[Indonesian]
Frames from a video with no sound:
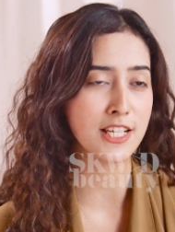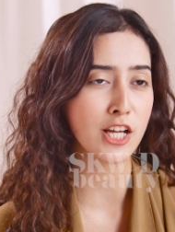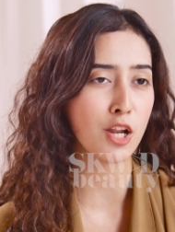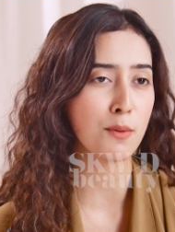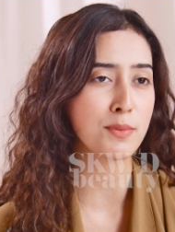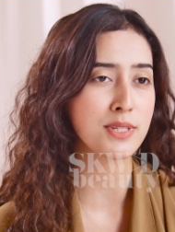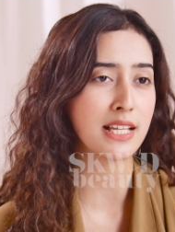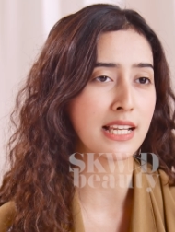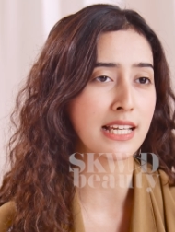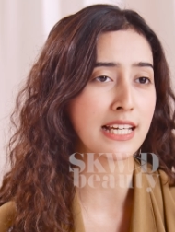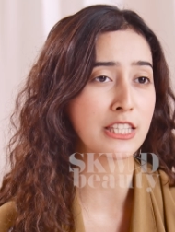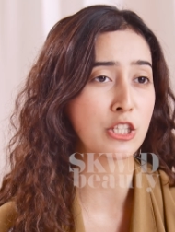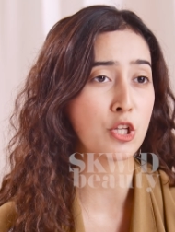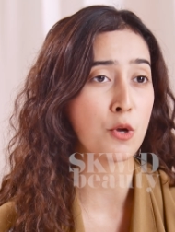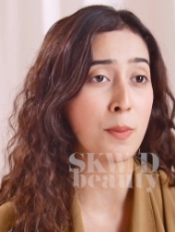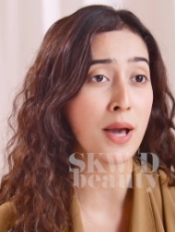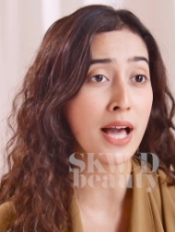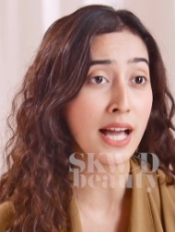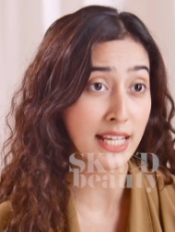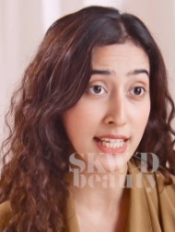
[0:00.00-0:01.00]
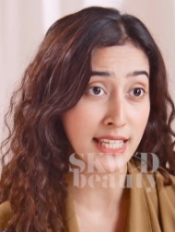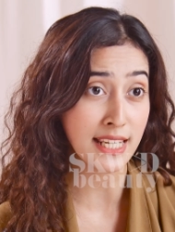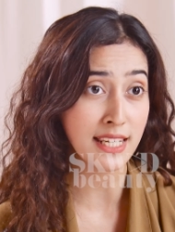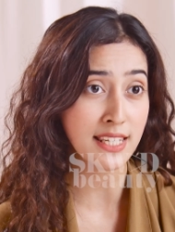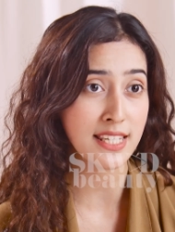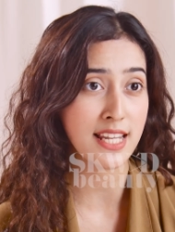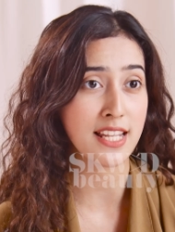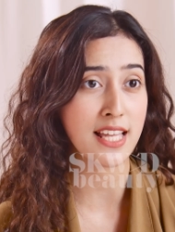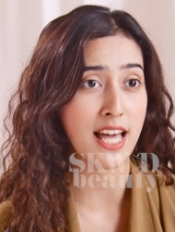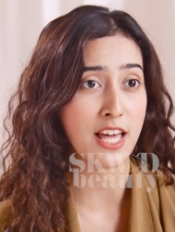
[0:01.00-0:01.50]
kalau misalnya ketiup angin,
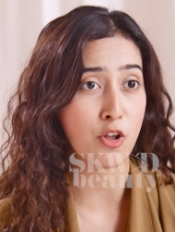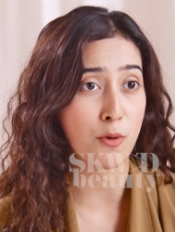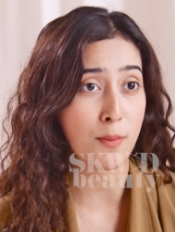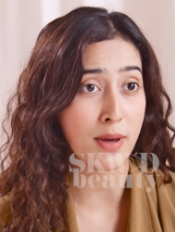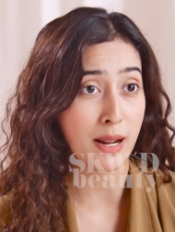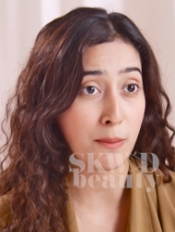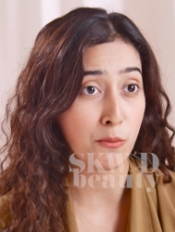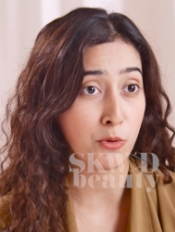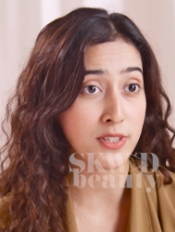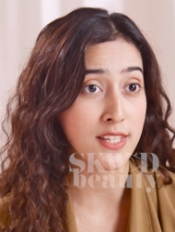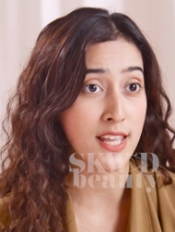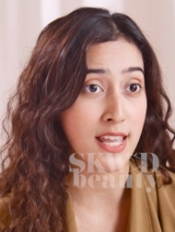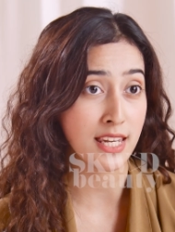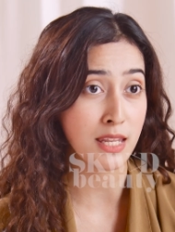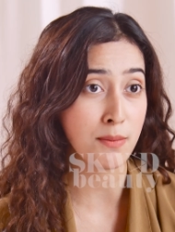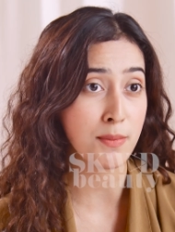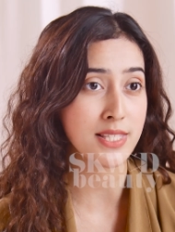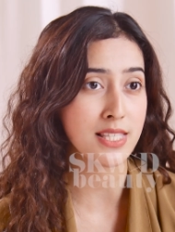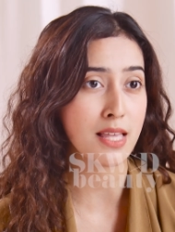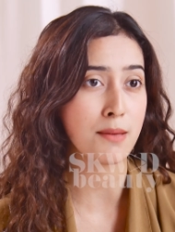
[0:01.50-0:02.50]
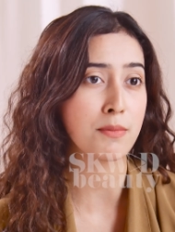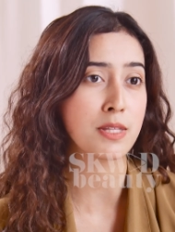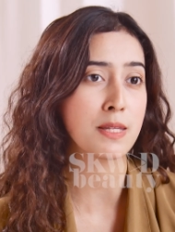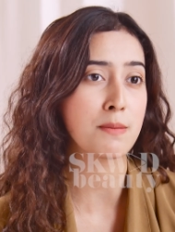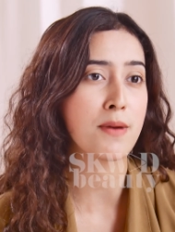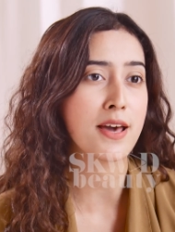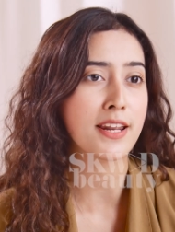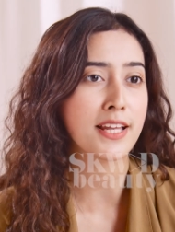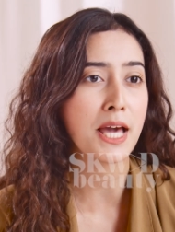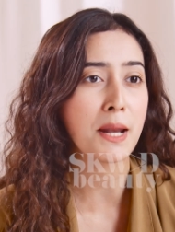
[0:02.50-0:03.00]
dari aroma rambutnya ini bisa
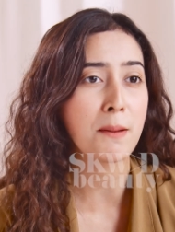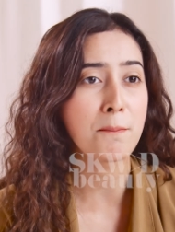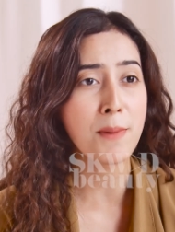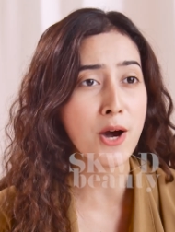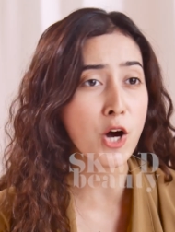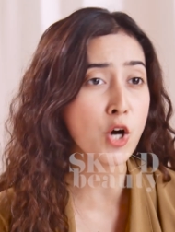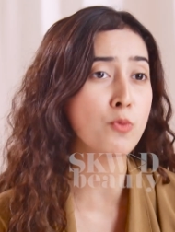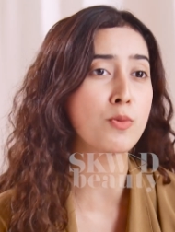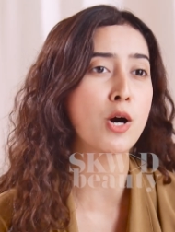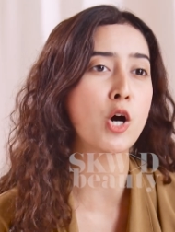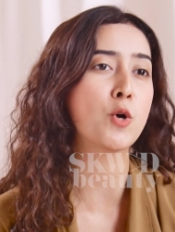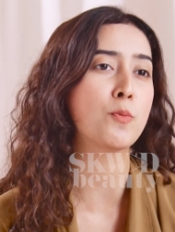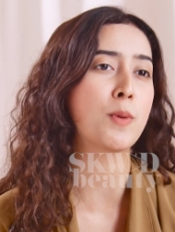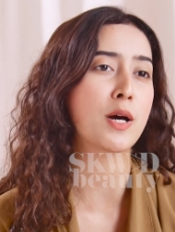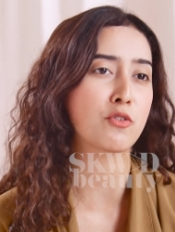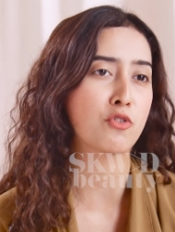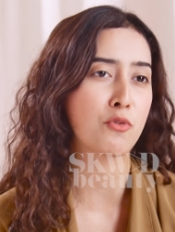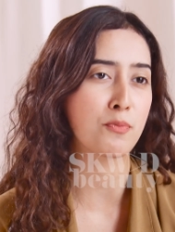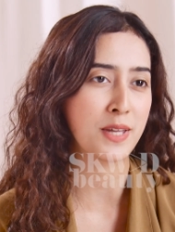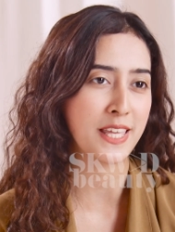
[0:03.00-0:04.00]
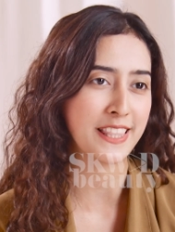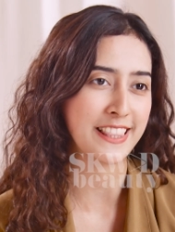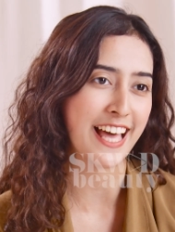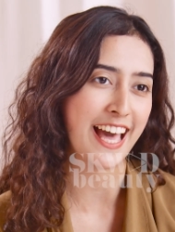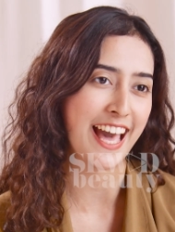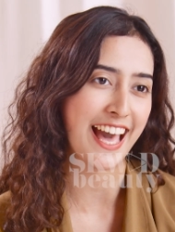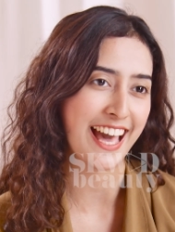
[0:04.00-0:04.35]
menyebarkan bau-bau parfum kita.